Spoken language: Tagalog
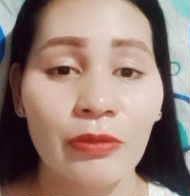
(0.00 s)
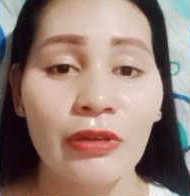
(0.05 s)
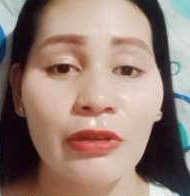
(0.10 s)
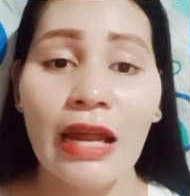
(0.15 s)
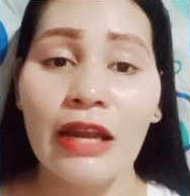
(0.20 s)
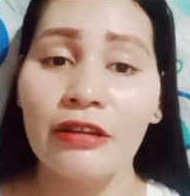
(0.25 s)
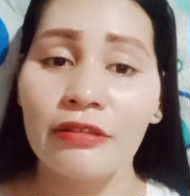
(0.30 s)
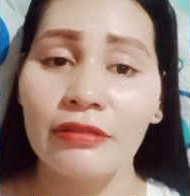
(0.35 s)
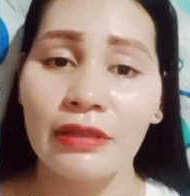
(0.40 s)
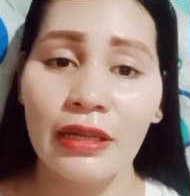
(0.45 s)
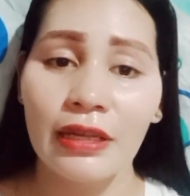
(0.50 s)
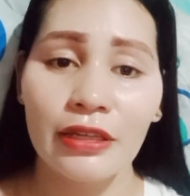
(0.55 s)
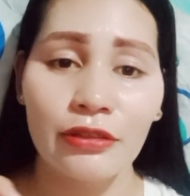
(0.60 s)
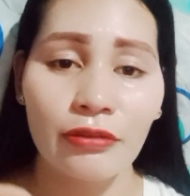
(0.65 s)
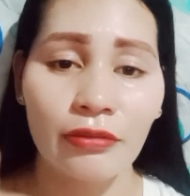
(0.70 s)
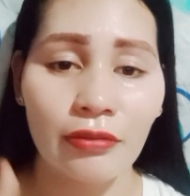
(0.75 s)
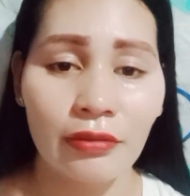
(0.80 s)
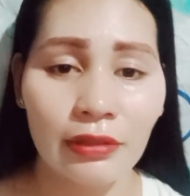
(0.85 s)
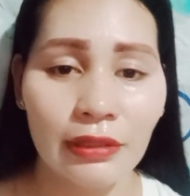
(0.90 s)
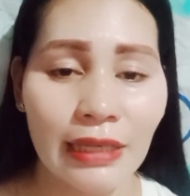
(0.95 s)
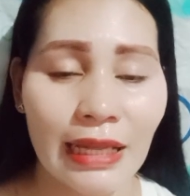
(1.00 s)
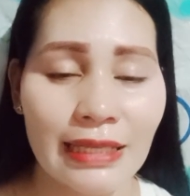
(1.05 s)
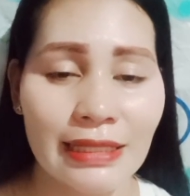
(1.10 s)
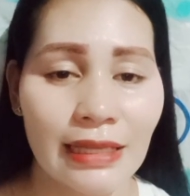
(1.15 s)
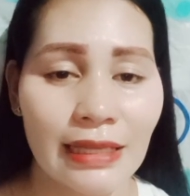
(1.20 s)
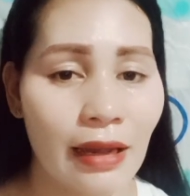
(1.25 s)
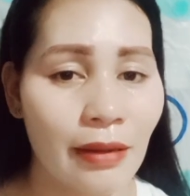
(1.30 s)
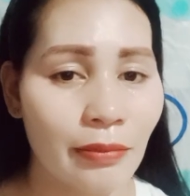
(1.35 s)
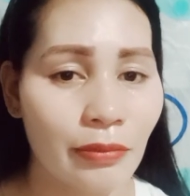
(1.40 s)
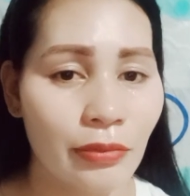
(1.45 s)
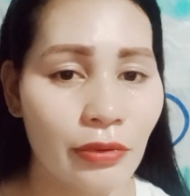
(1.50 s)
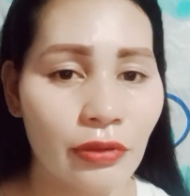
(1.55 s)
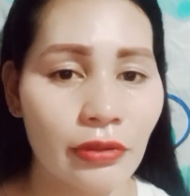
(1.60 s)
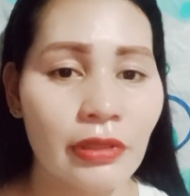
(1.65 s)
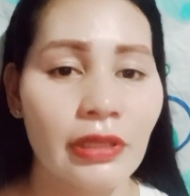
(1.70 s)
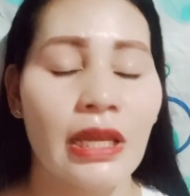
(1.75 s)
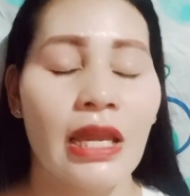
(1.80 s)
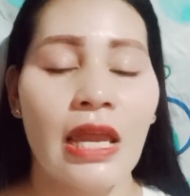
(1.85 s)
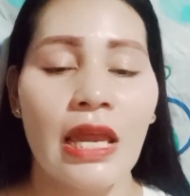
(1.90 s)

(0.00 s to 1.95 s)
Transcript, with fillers: mo lalo na yung nasa abroad